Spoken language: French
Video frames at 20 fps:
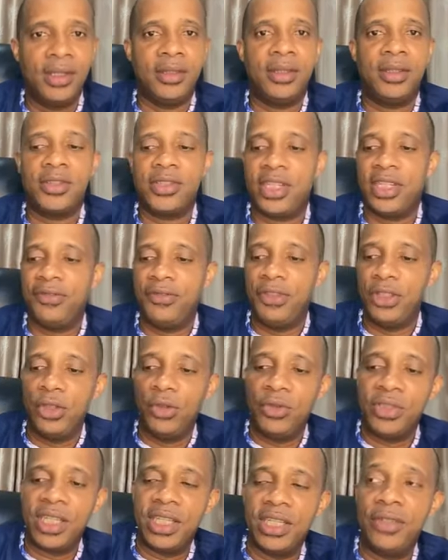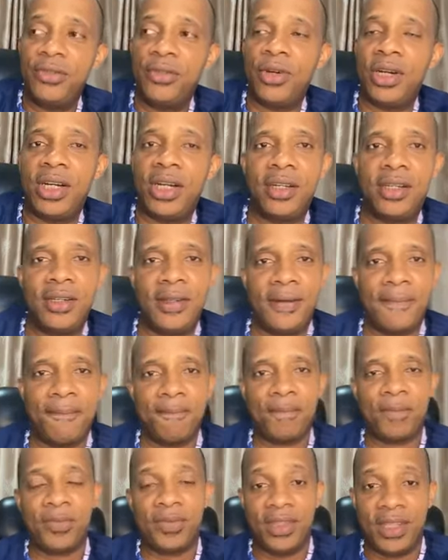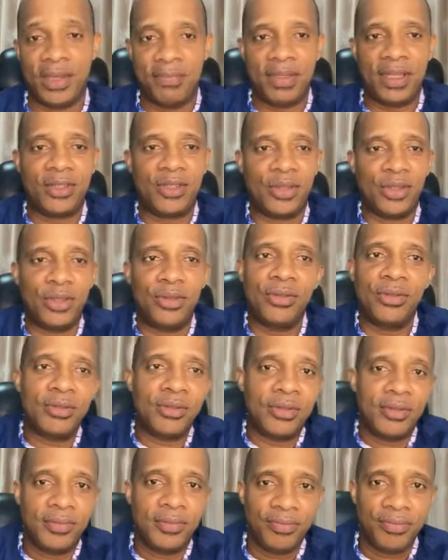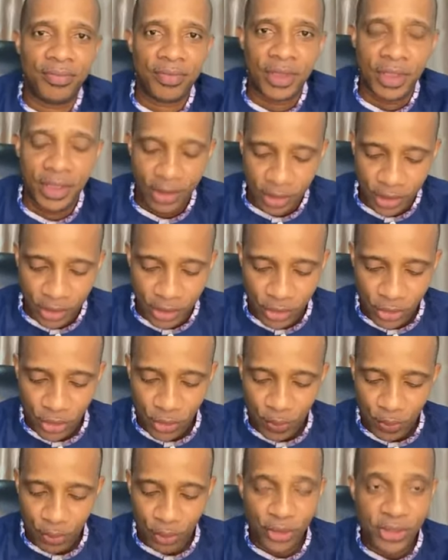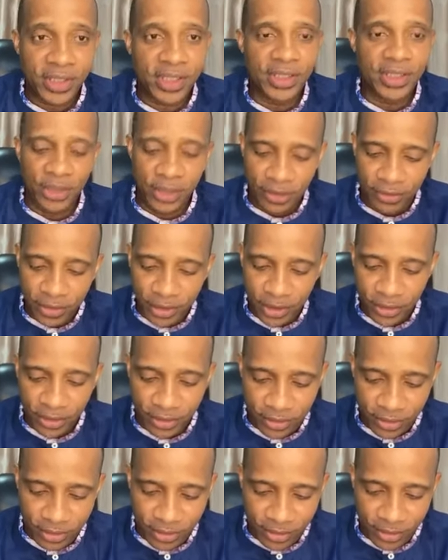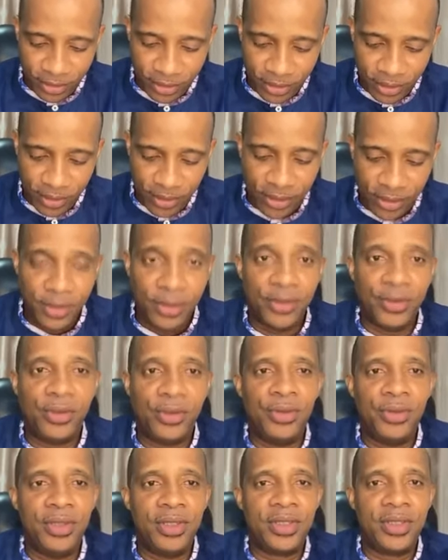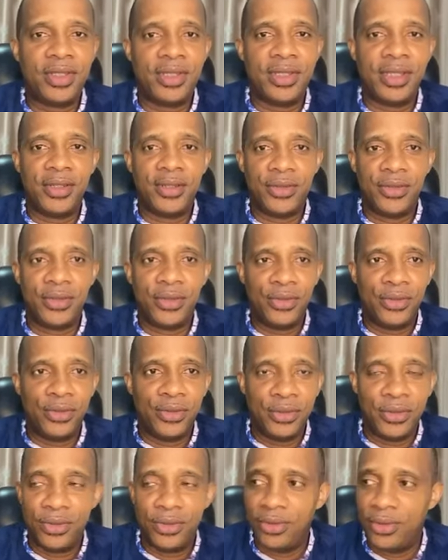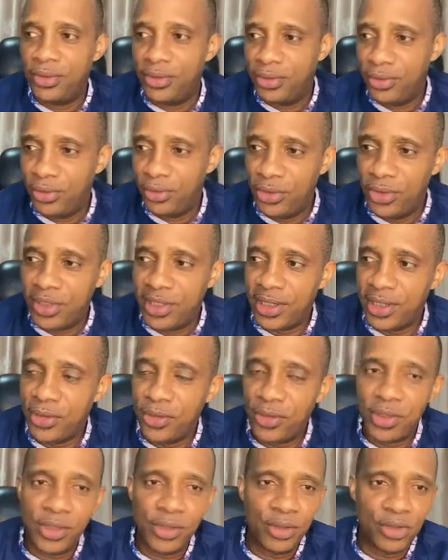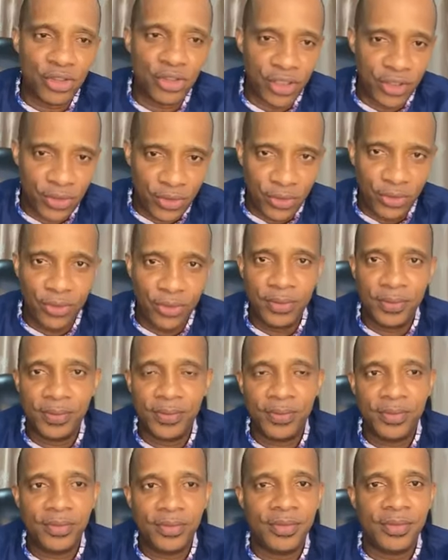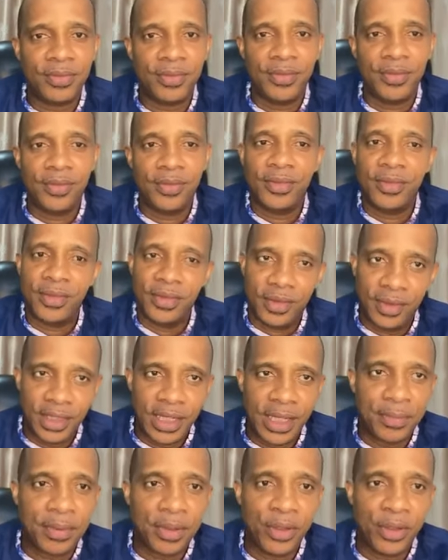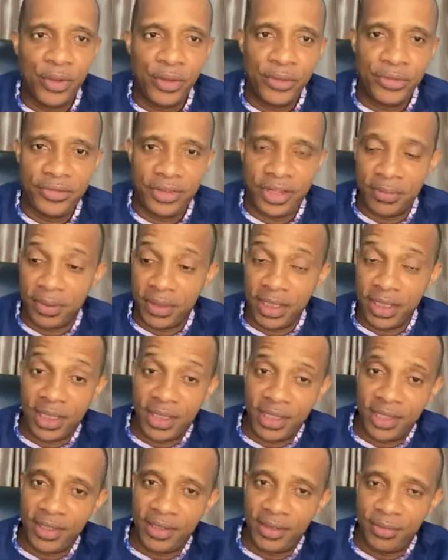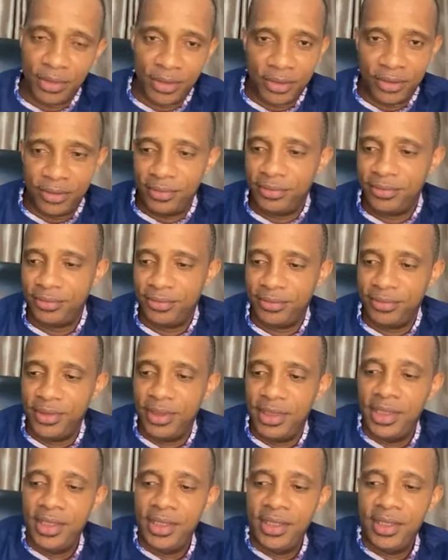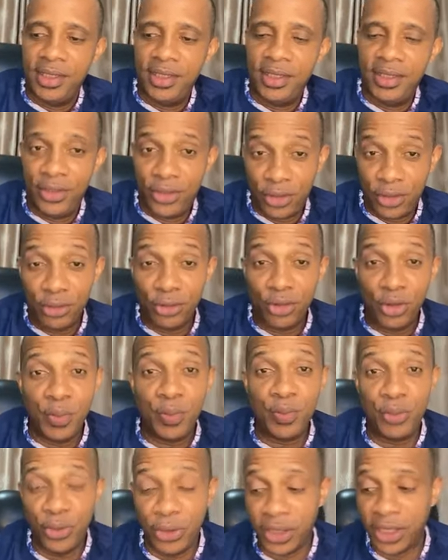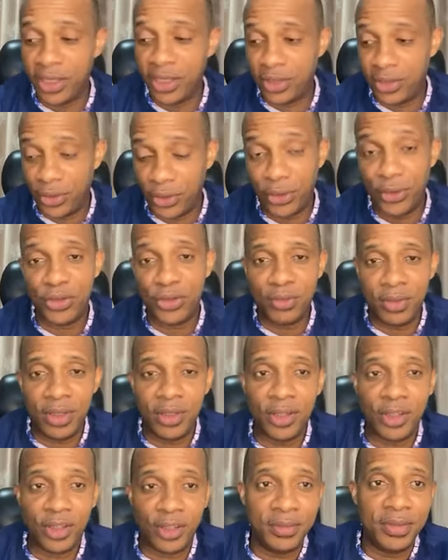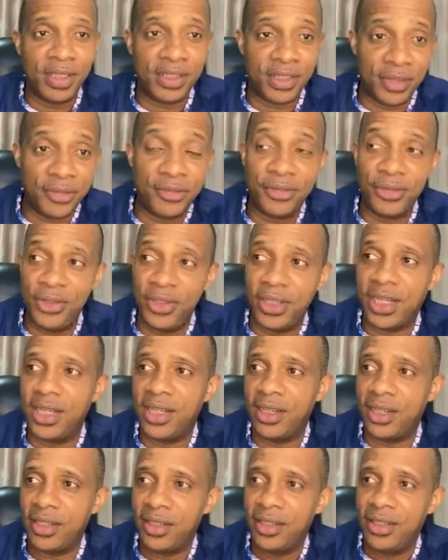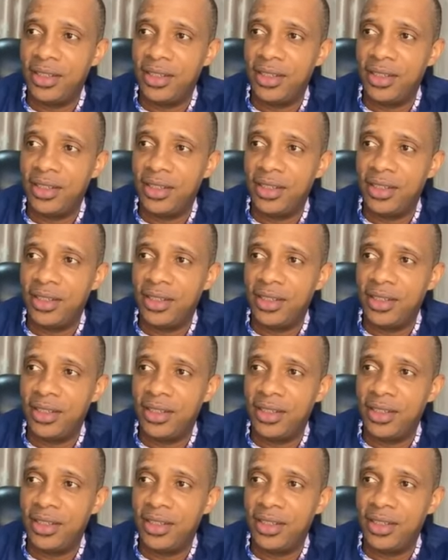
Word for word: Dans cette vidéo, vous allez voir des personnes se prosterner devant une statue, une statuette de Jésus, d'après eux fabriquée. Bon, ils sont en train de pleurer sérieusement, comme dans un funérail.